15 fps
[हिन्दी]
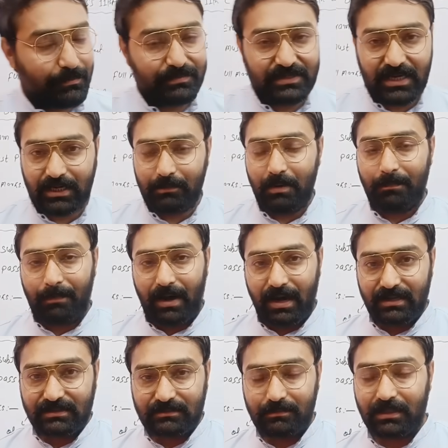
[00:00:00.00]
सब्जेक्ट में
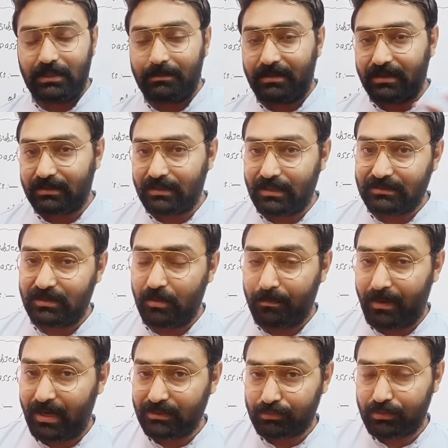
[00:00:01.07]
पास मतलब कितना से
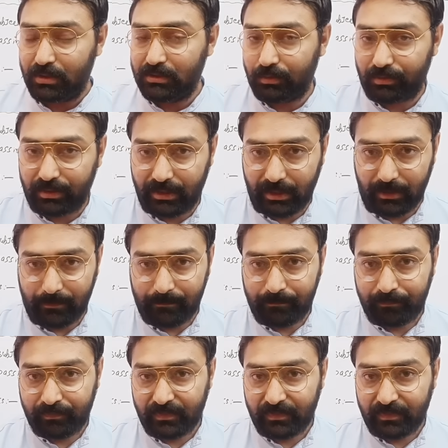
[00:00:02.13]
पास होना जरूरी है